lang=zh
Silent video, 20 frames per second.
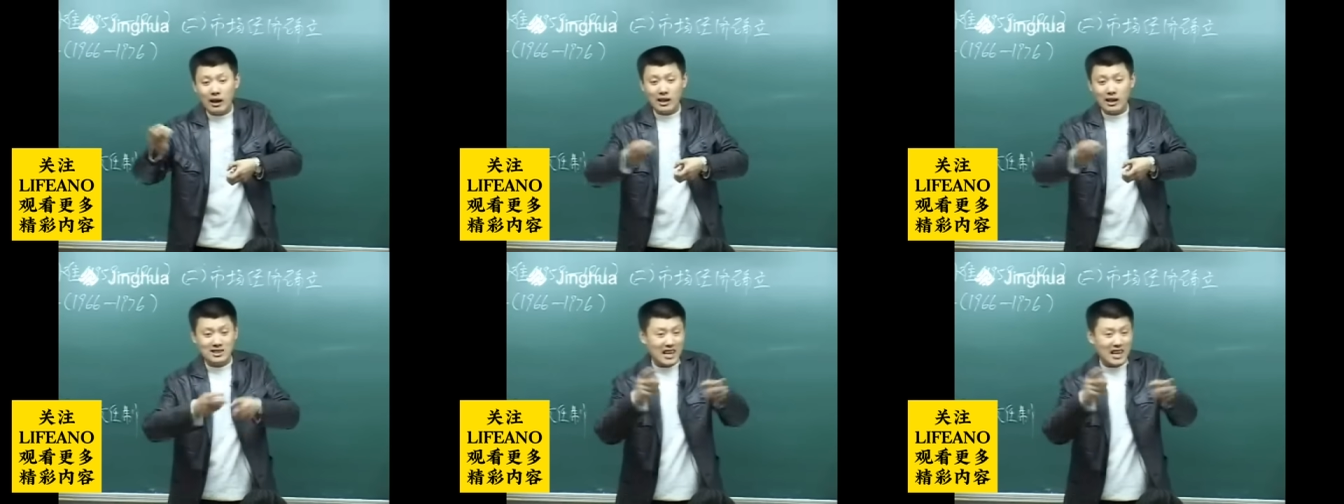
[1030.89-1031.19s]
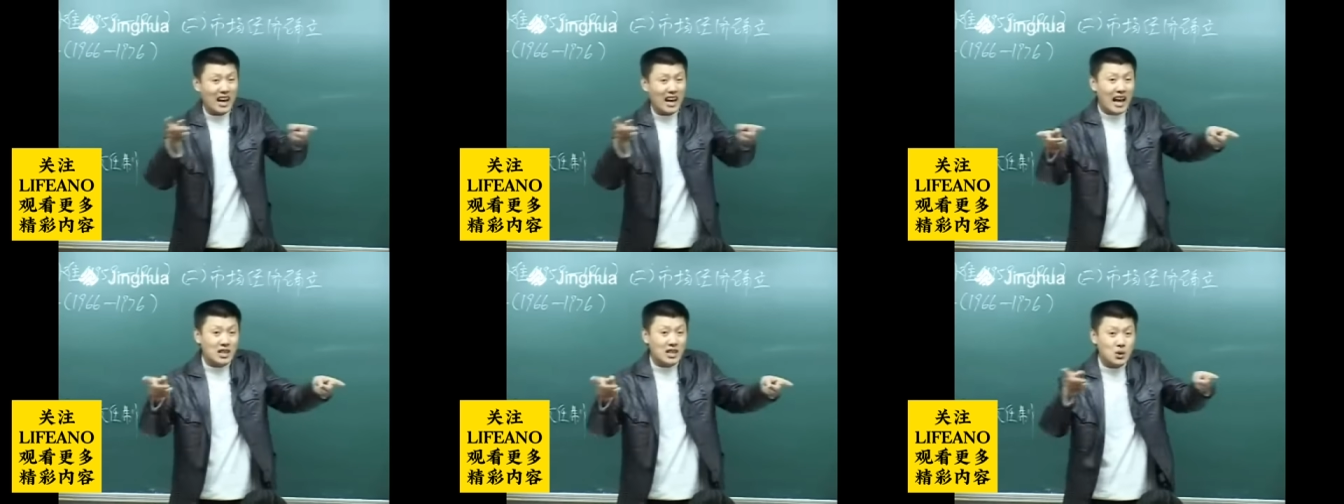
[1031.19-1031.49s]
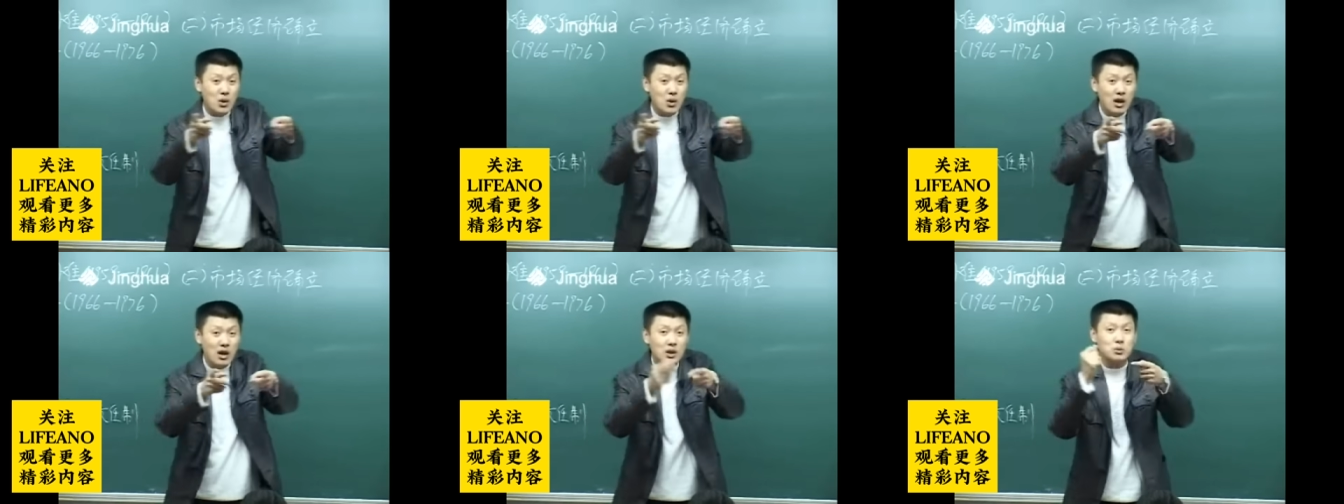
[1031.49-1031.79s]
哎，咱俩
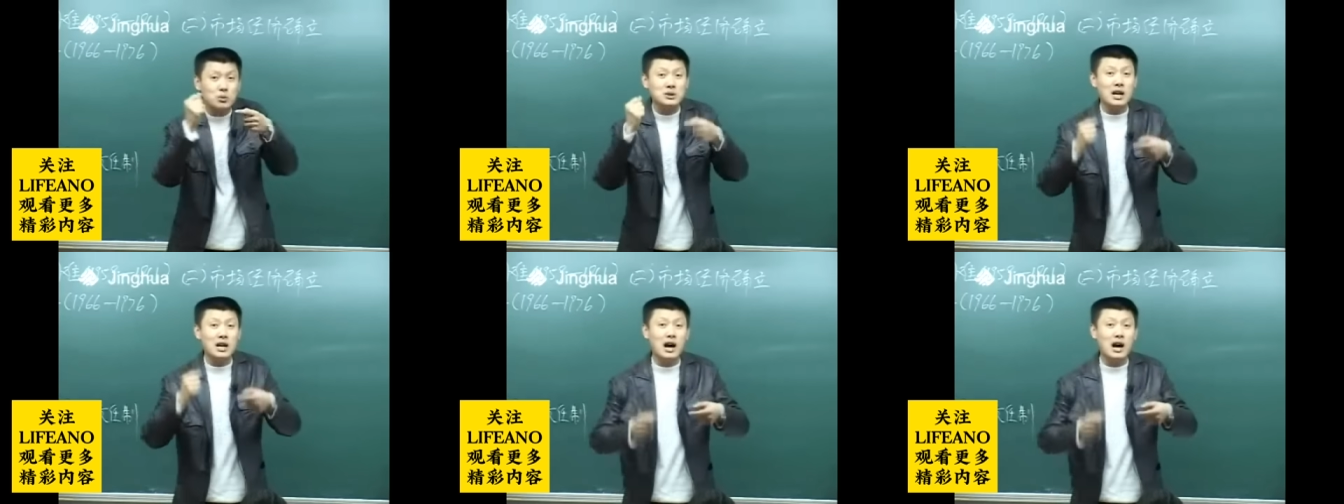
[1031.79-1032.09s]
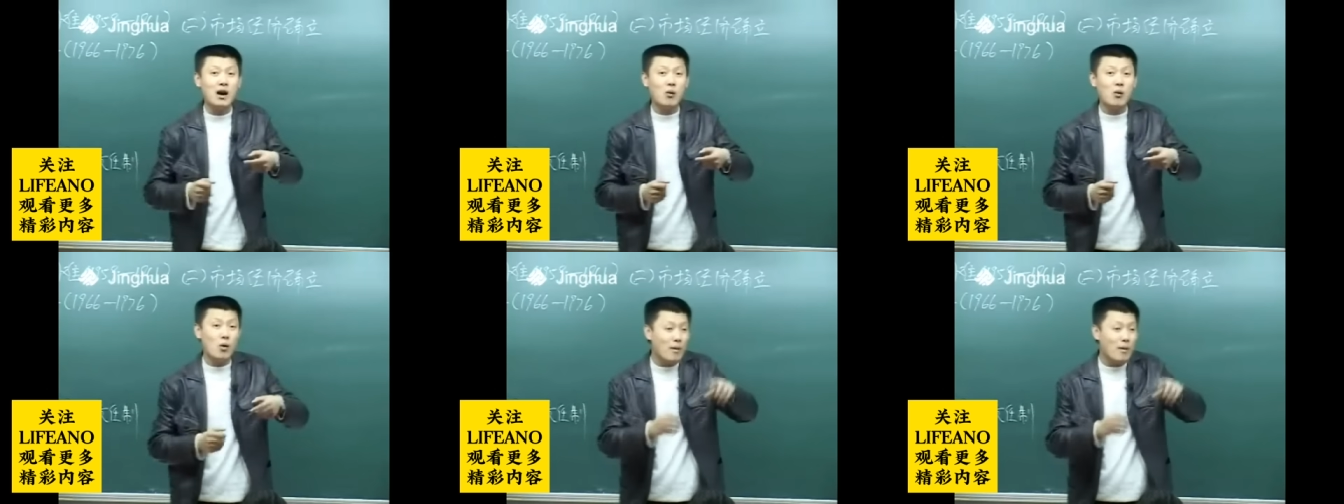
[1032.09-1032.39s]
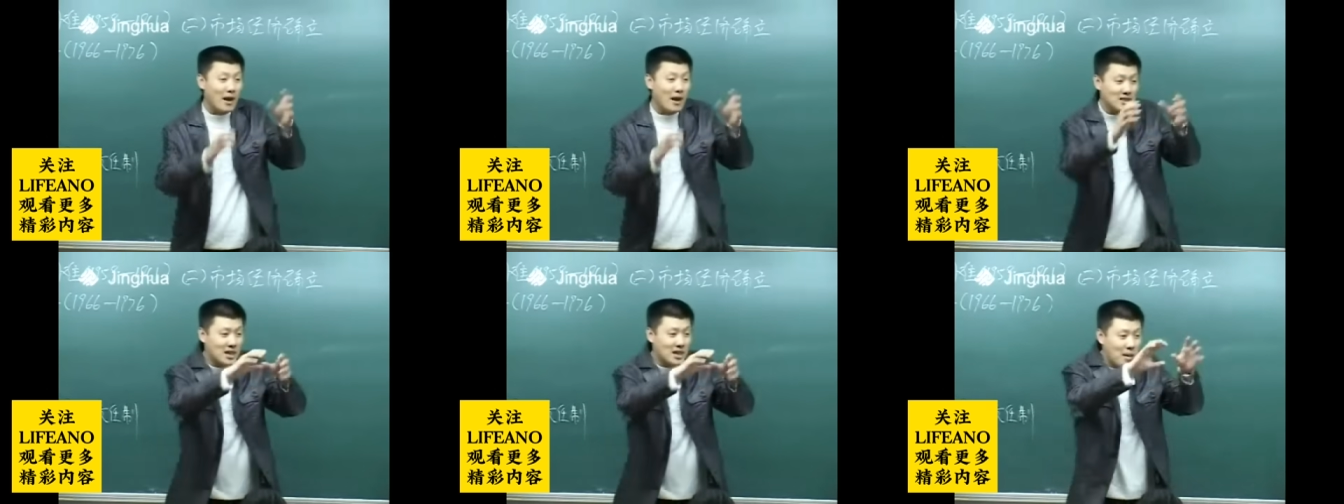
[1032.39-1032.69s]
就隔这堵墙，我
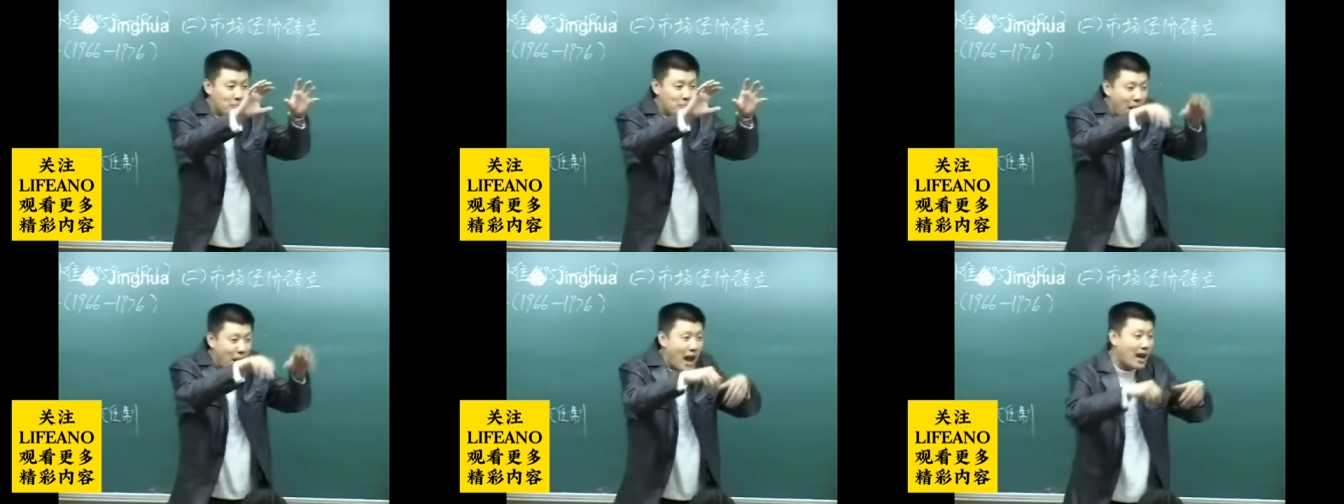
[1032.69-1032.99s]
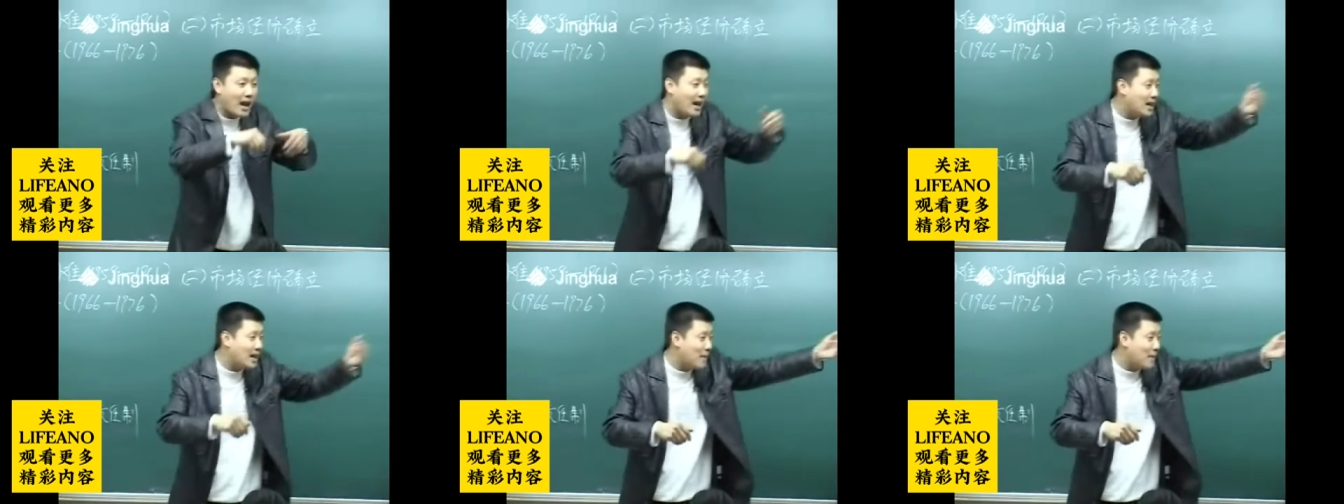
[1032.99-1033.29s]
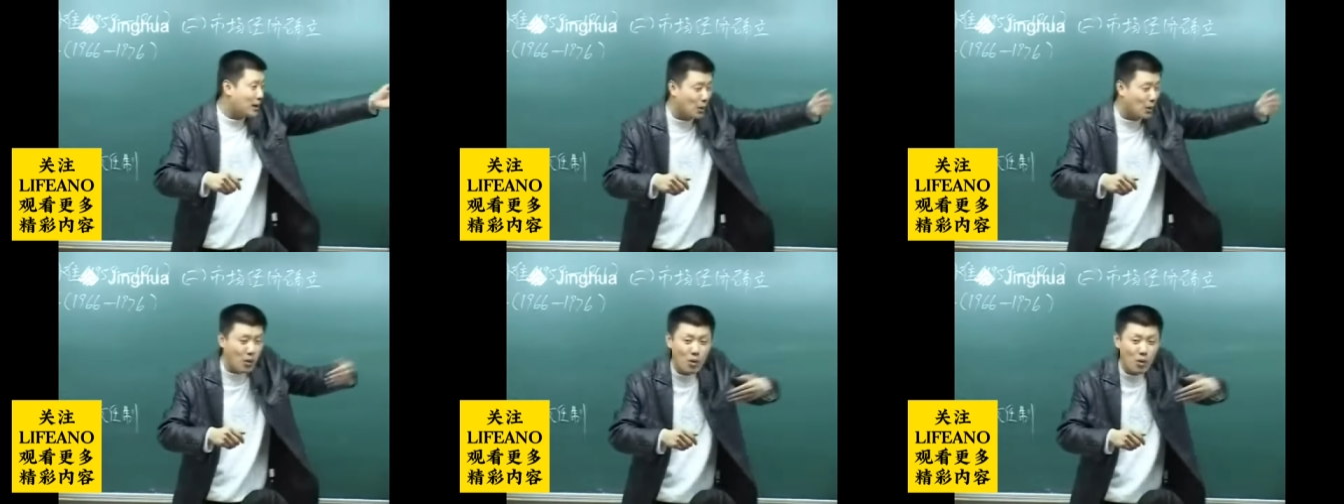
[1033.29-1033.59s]
把墙扒开，你
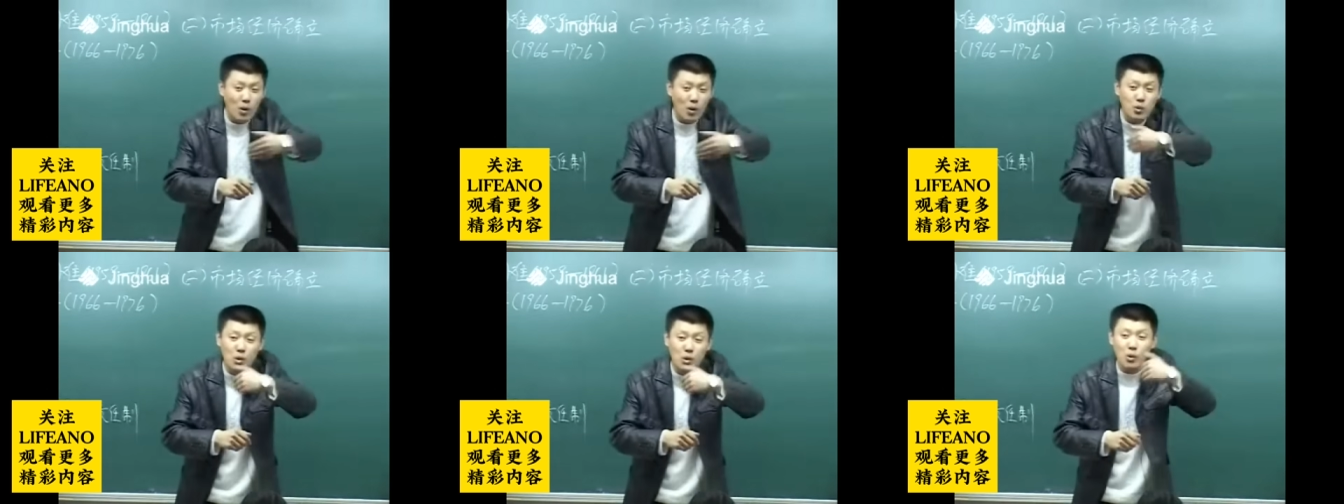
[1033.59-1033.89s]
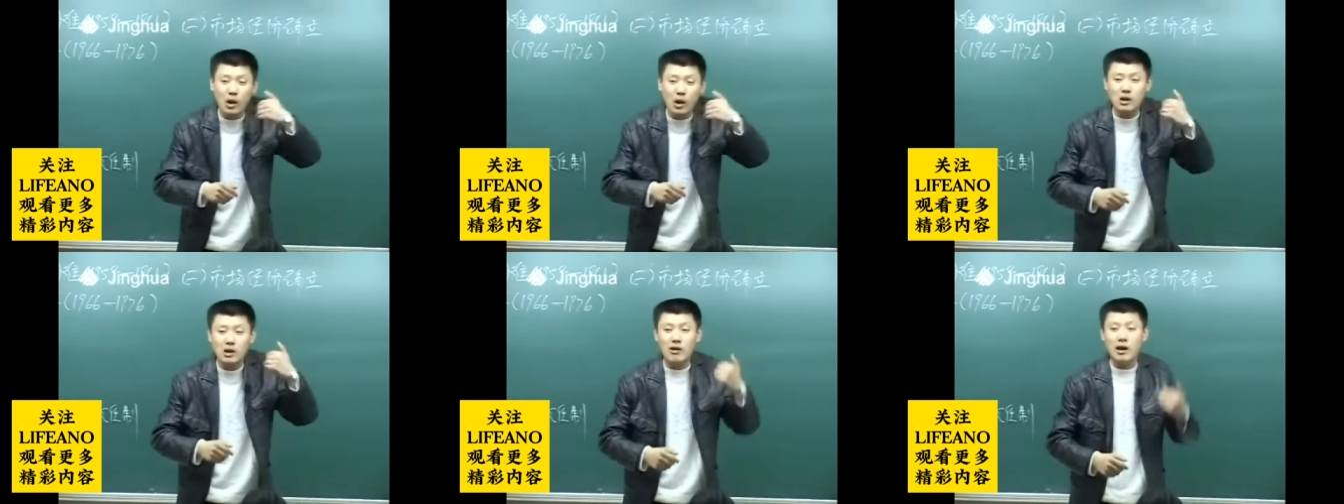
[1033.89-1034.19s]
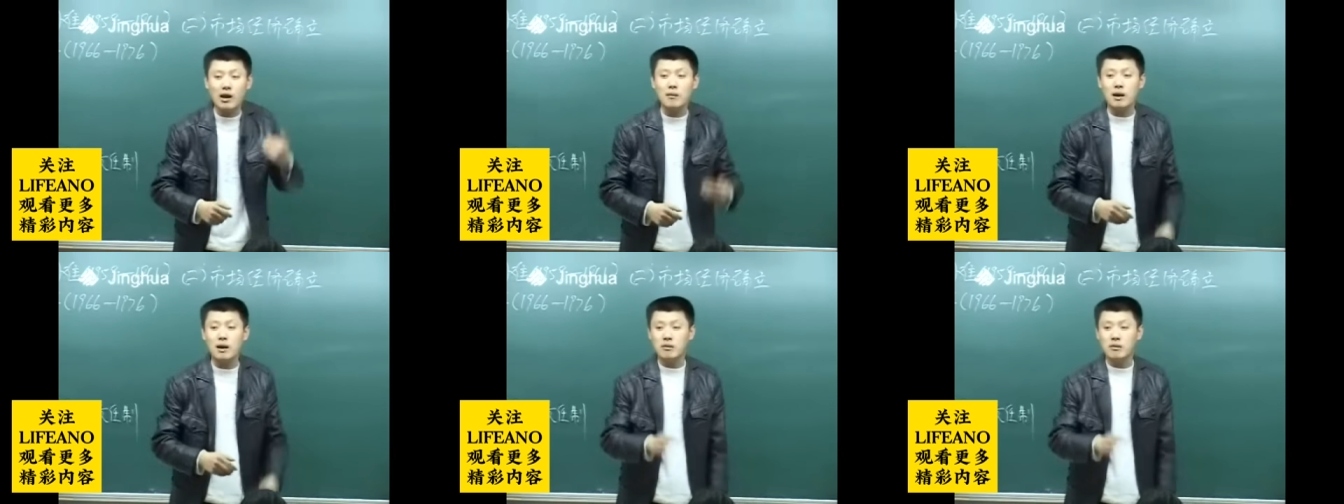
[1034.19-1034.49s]
把铜给我运过来就
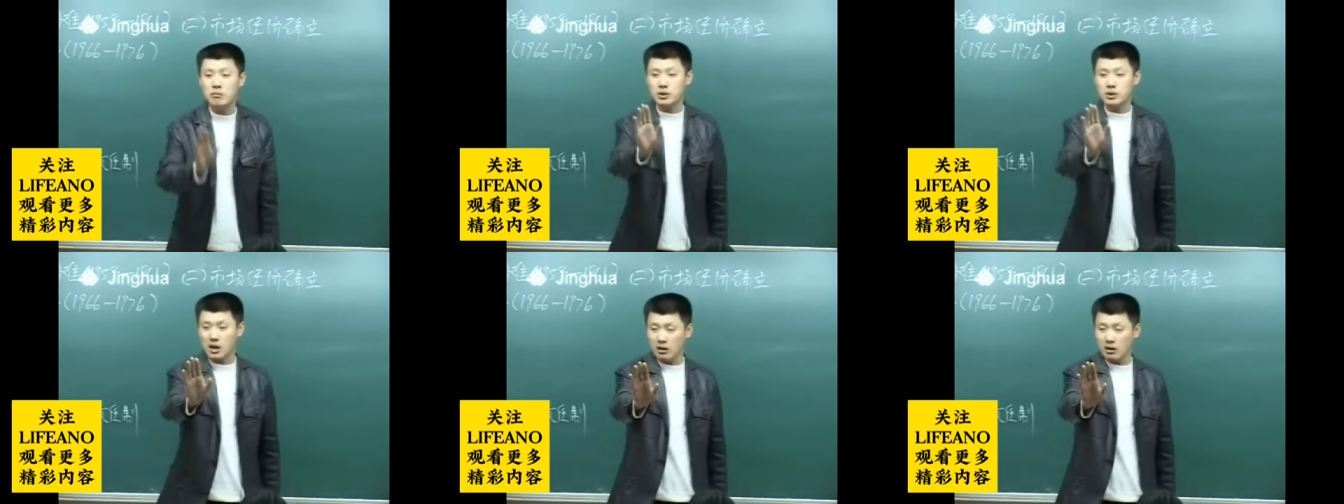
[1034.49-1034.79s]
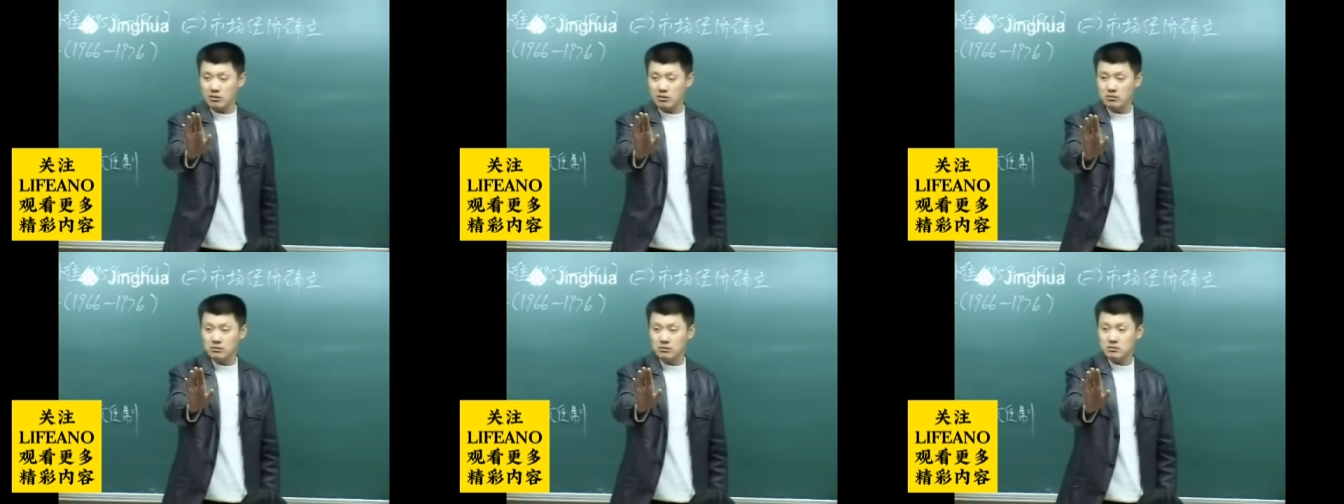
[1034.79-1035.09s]
完了吗？不成，